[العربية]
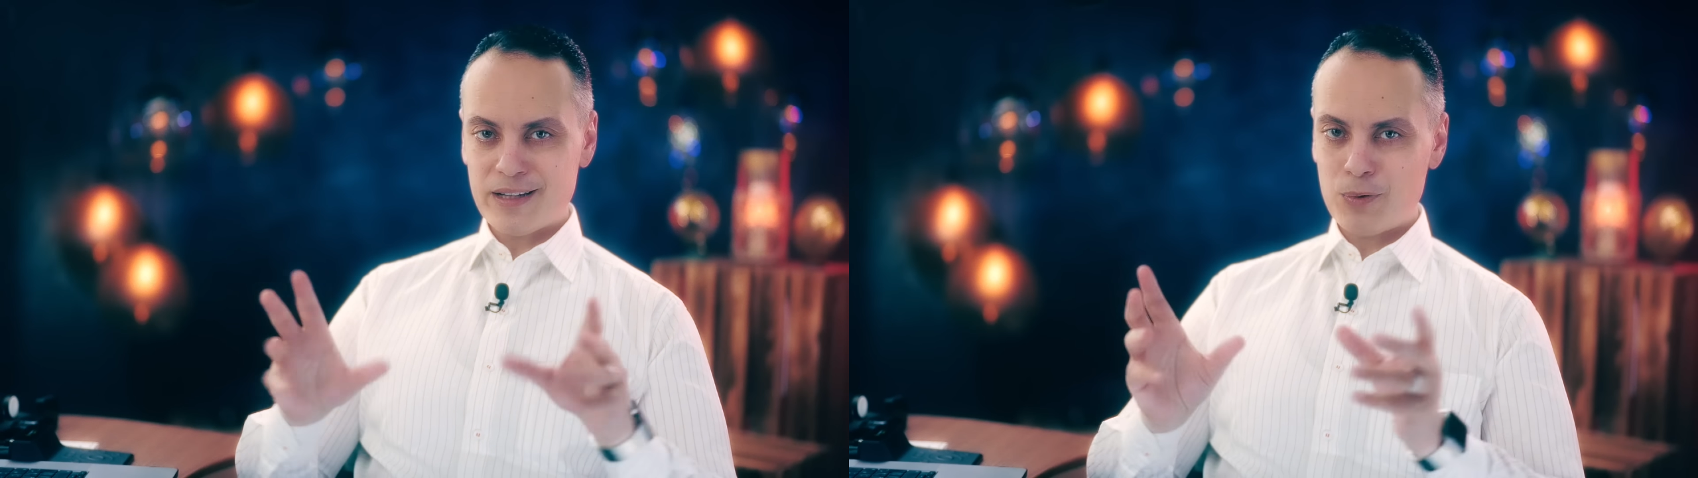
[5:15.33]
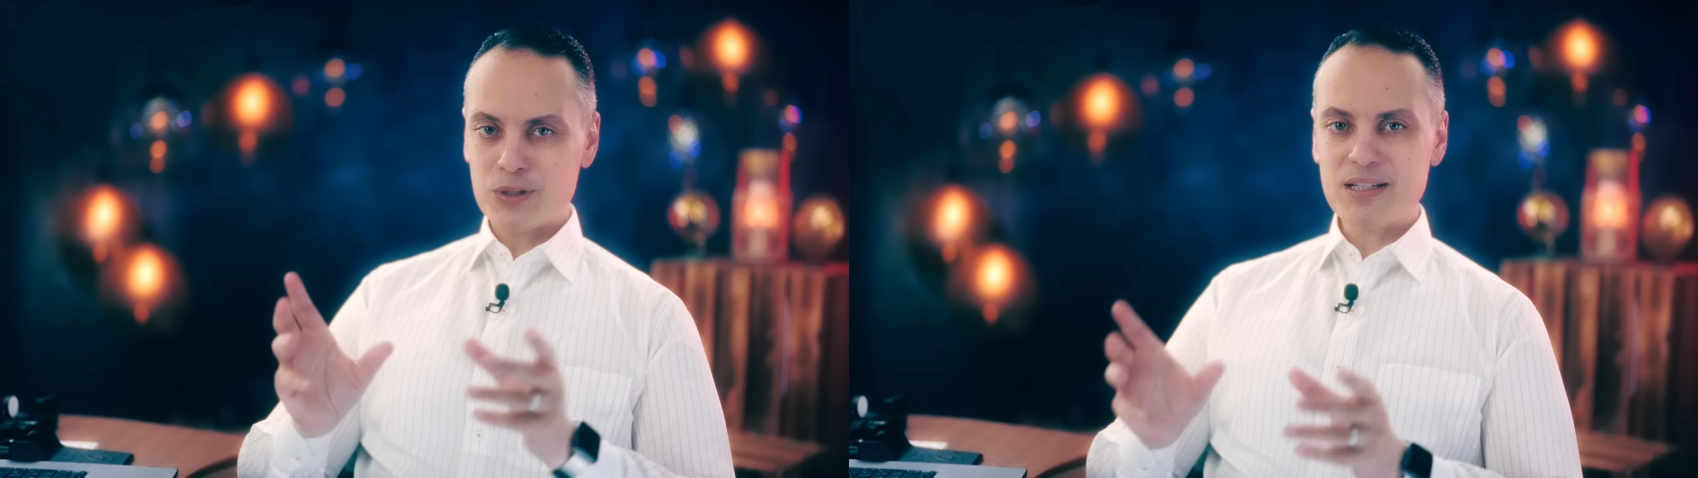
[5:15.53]

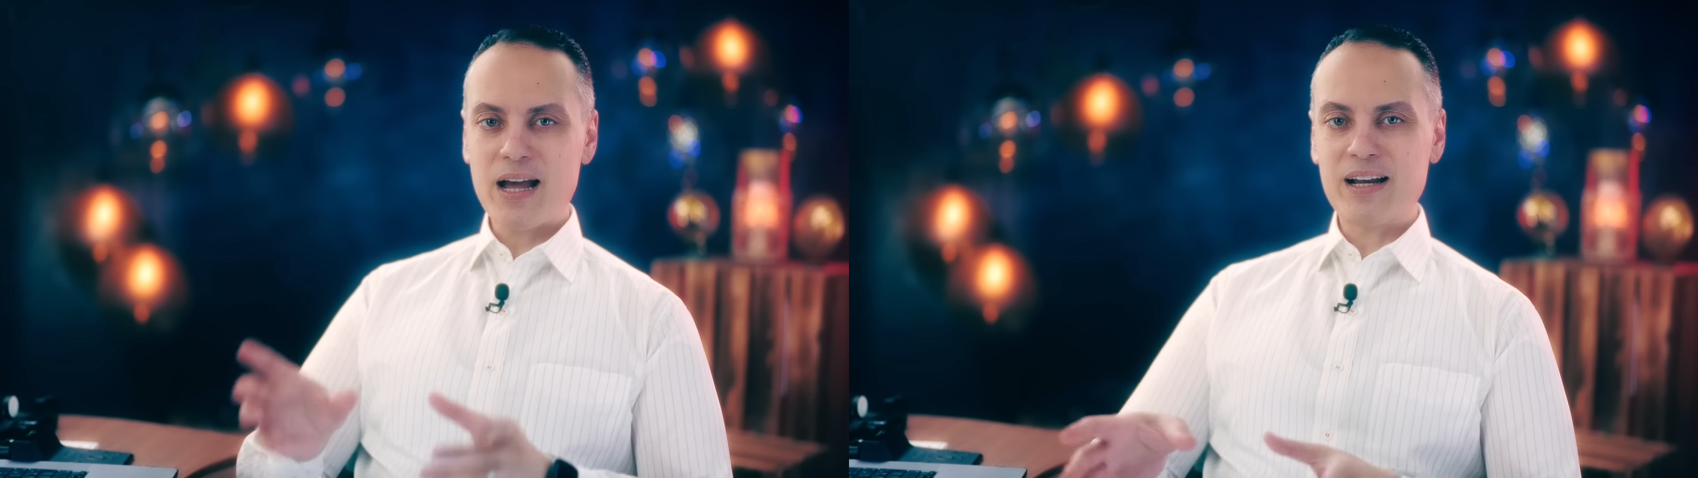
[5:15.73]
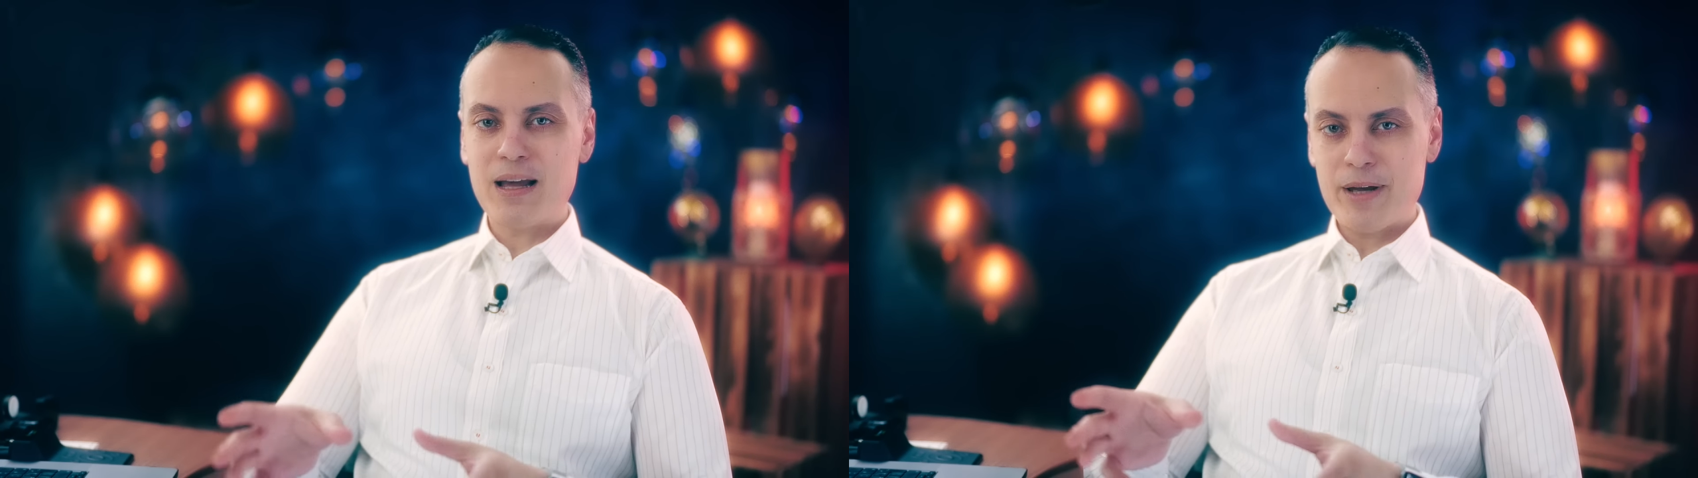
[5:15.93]
زي اللي
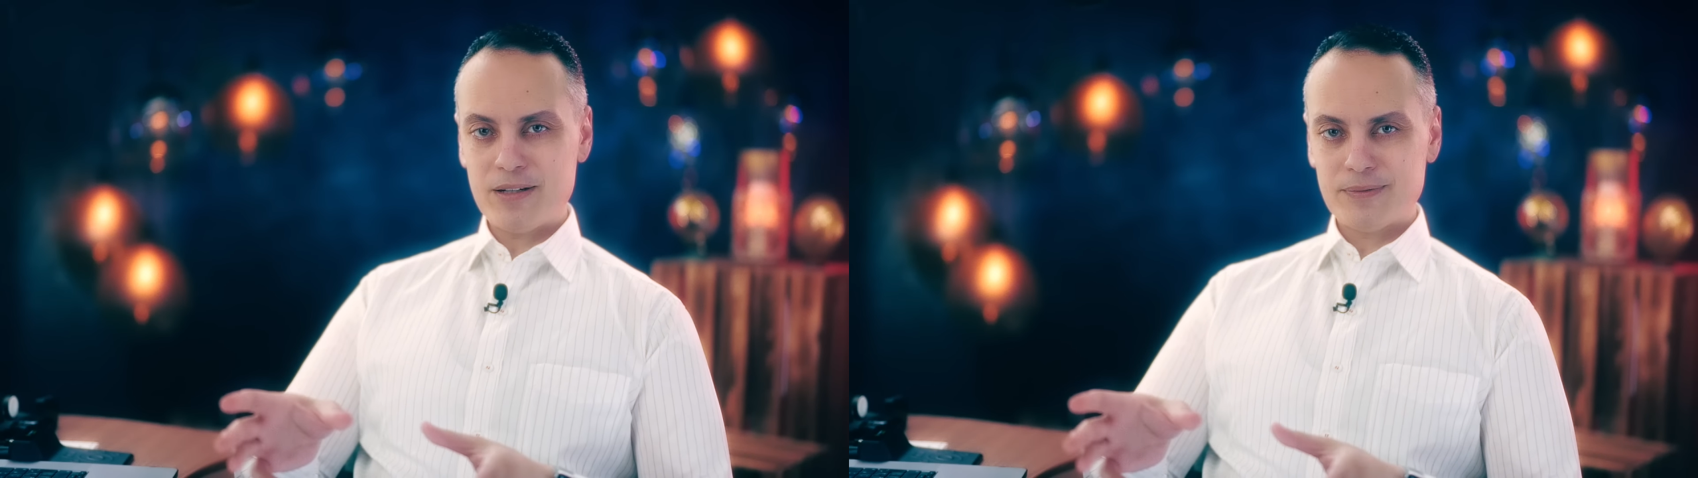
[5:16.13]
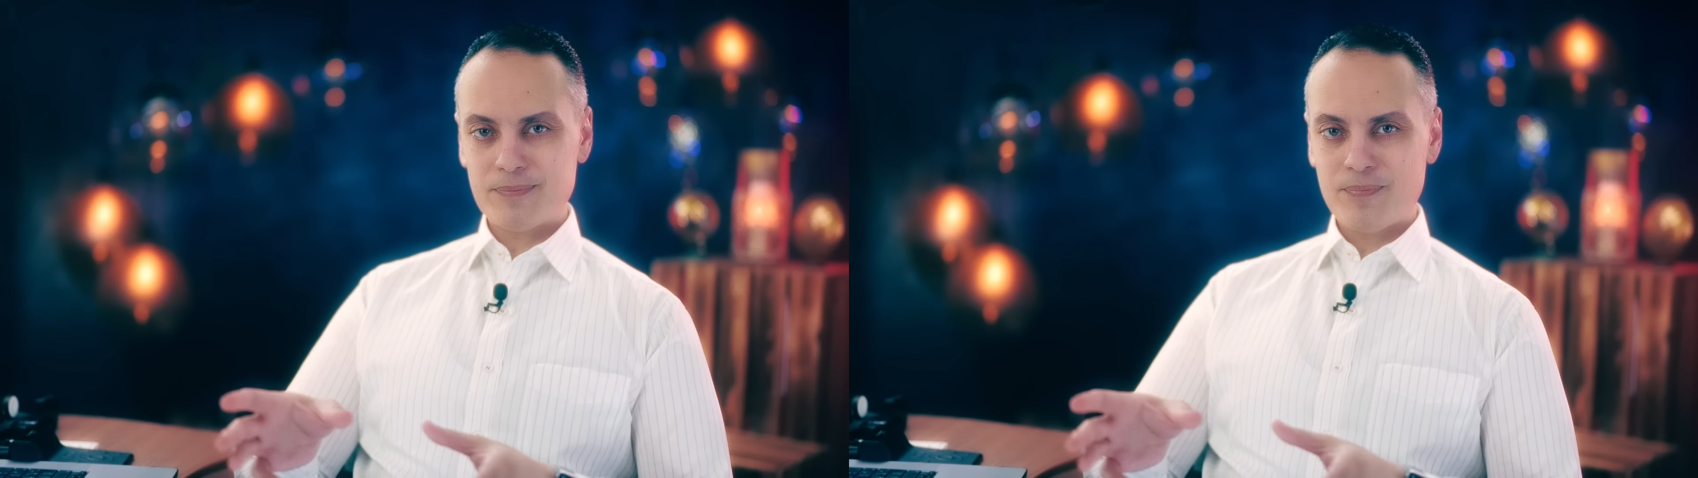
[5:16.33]
وسعها الجمال